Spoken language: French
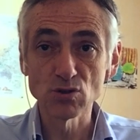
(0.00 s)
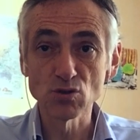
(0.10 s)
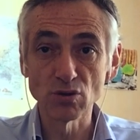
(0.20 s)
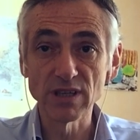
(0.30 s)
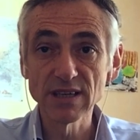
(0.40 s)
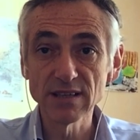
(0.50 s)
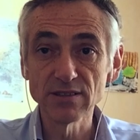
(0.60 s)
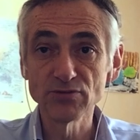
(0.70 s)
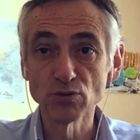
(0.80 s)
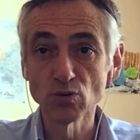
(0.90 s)
sur lesquelles
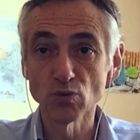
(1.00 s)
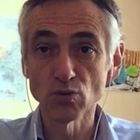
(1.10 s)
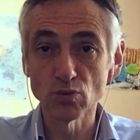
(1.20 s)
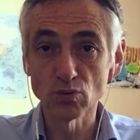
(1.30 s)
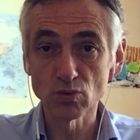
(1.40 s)
il faut qu'on